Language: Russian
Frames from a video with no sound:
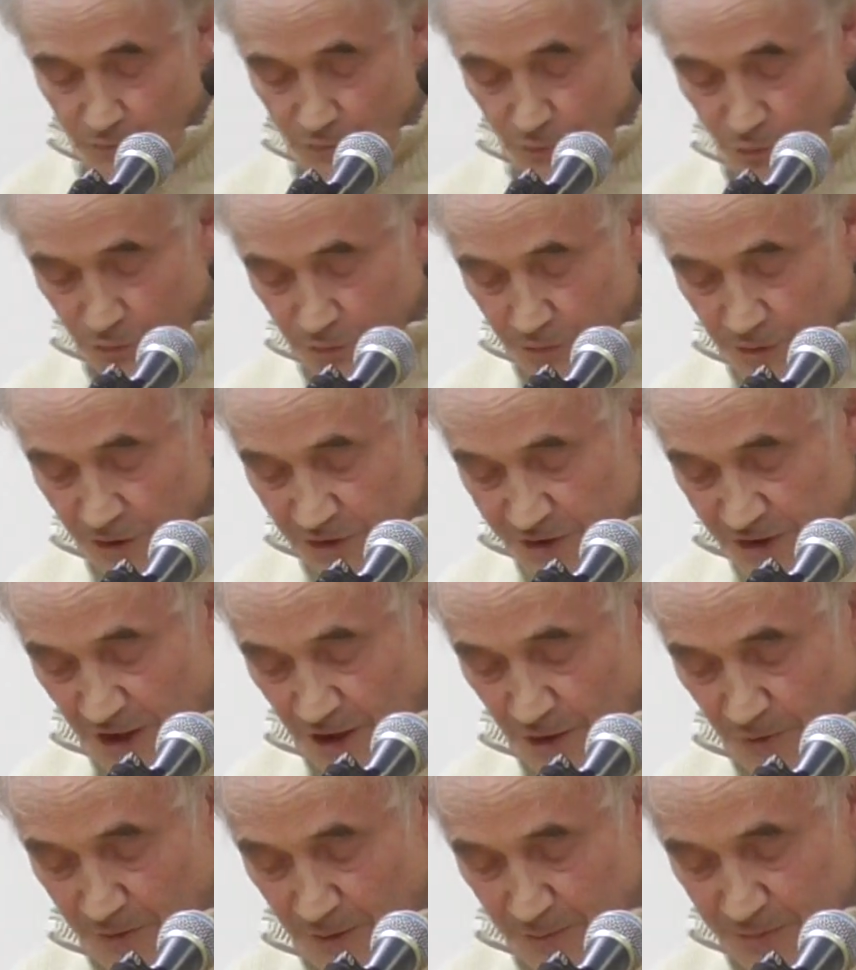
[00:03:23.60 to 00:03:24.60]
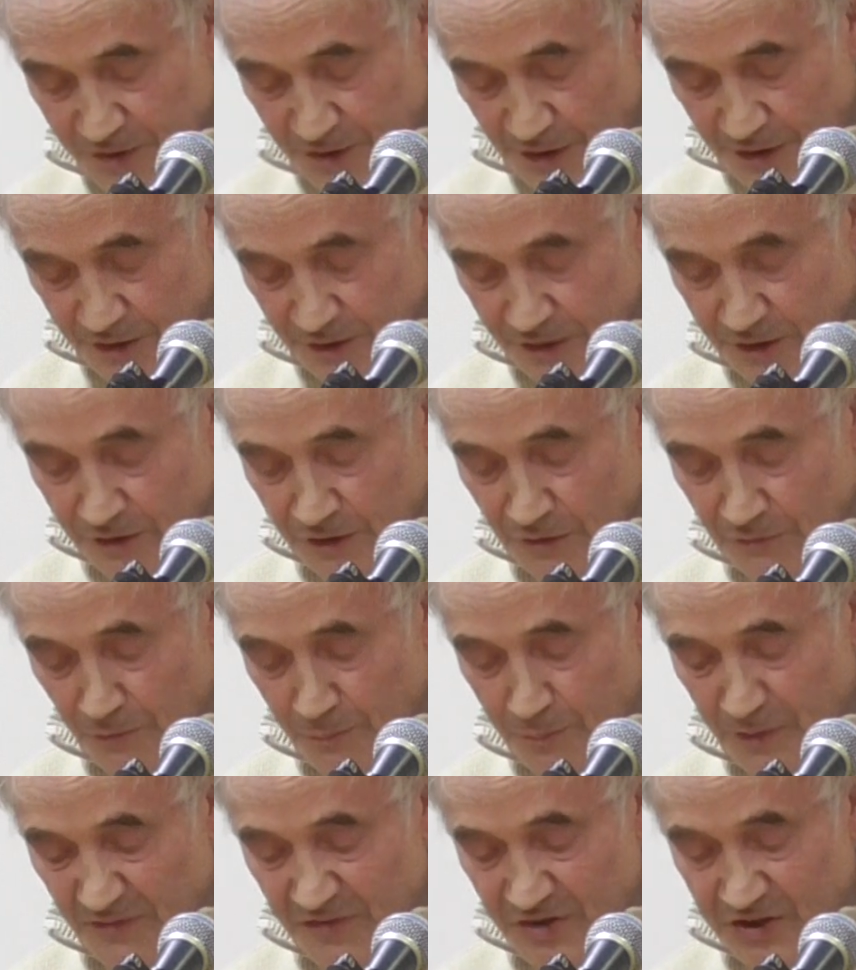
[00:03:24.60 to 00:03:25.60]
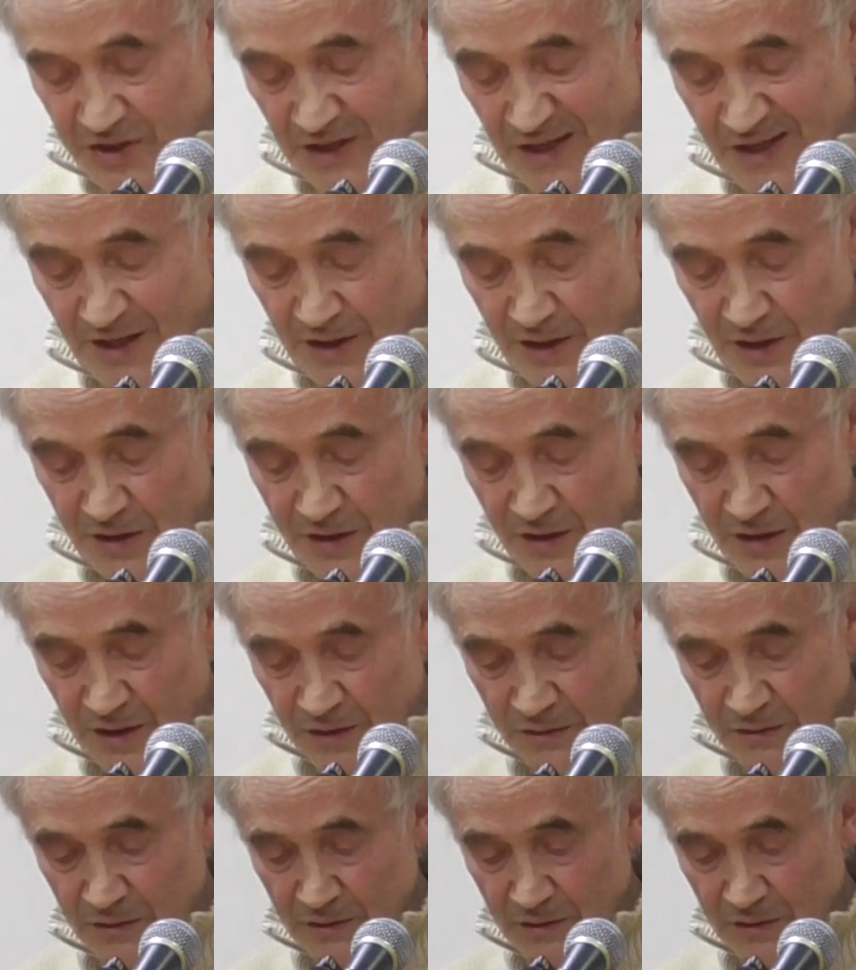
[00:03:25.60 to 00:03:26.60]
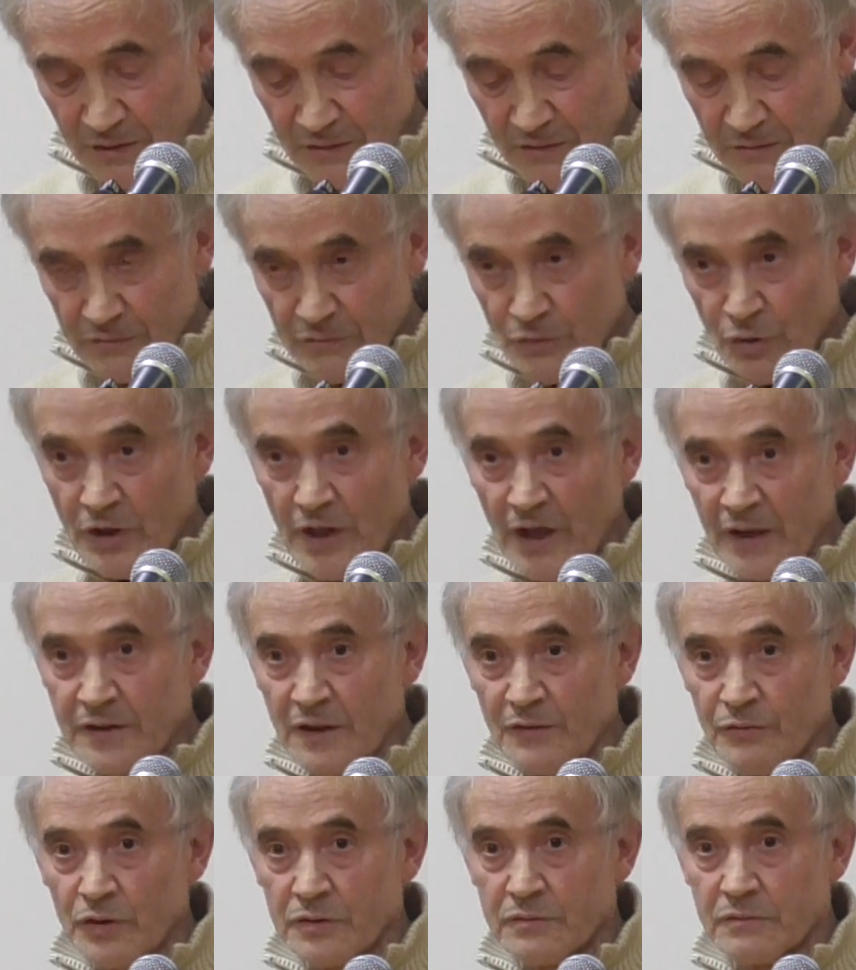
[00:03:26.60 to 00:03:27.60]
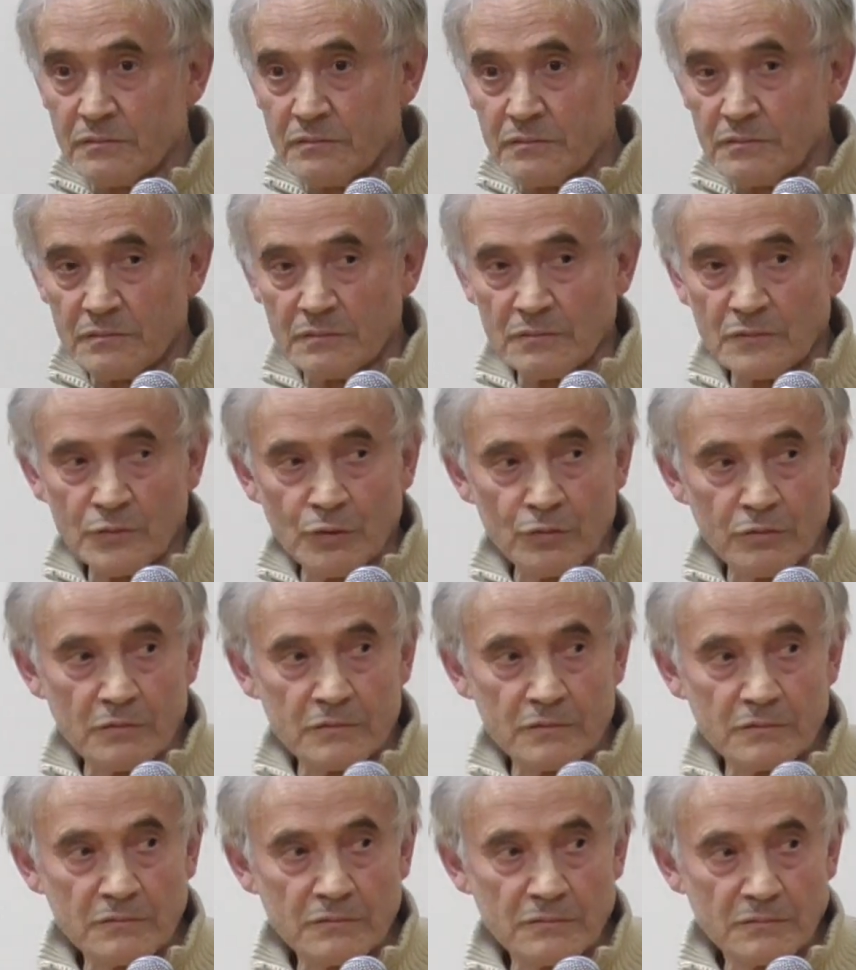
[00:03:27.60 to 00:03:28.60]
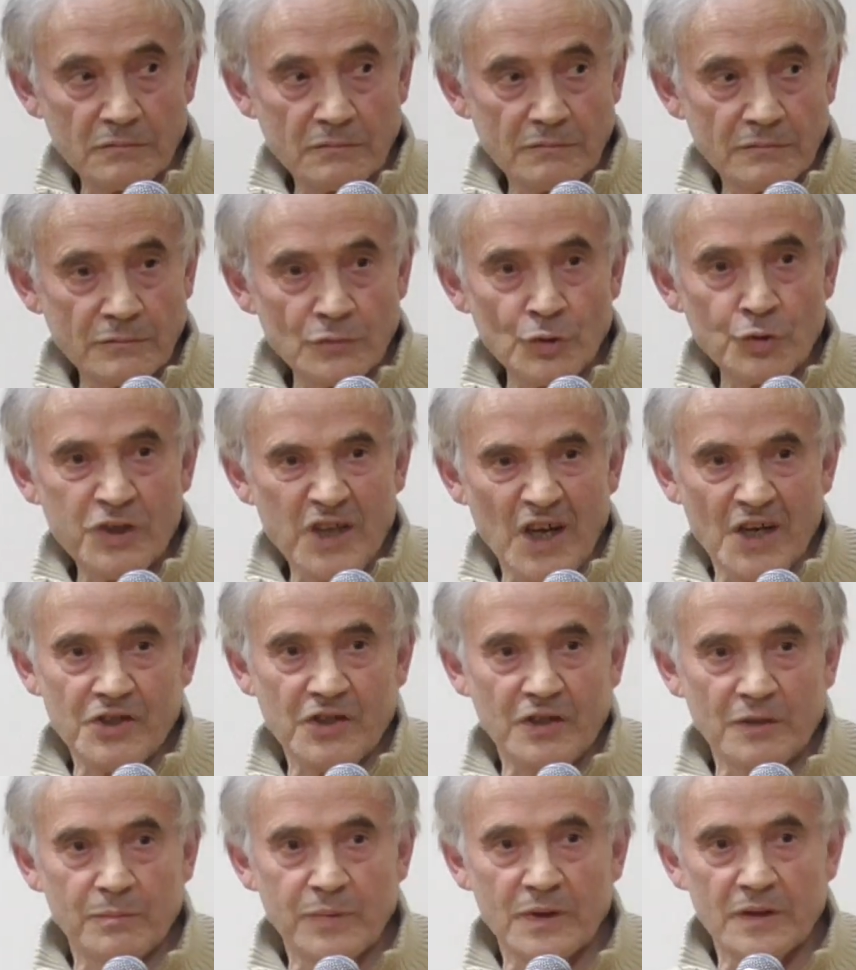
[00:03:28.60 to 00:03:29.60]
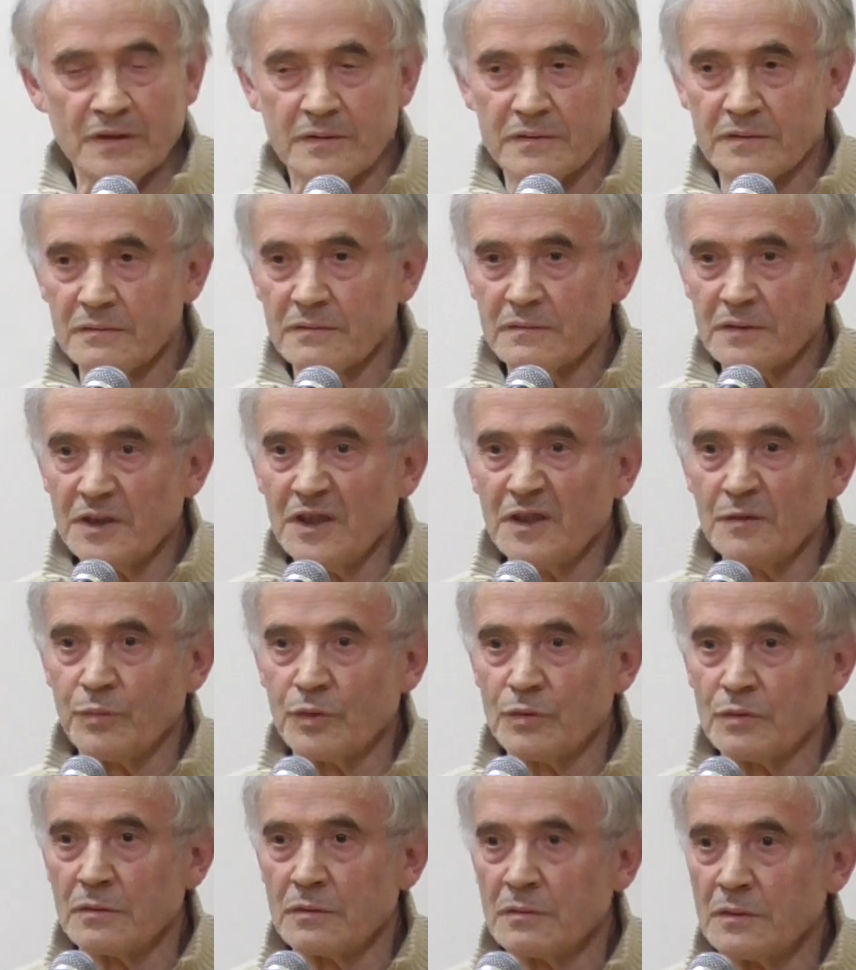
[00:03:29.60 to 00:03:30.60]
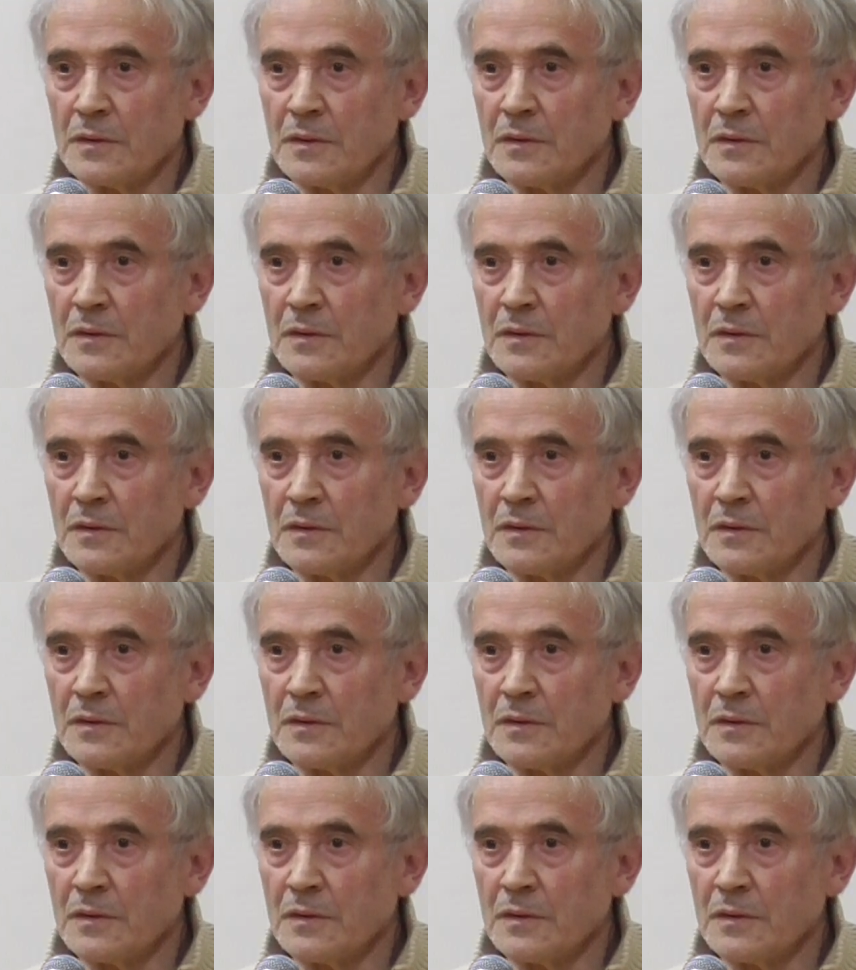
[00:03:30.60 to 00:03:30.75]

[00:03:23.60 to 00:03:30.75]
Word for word: Ну, не знаю, вам станет это повеселее или нет, но как-то вот, ну, ну тяжко было, ей-богу.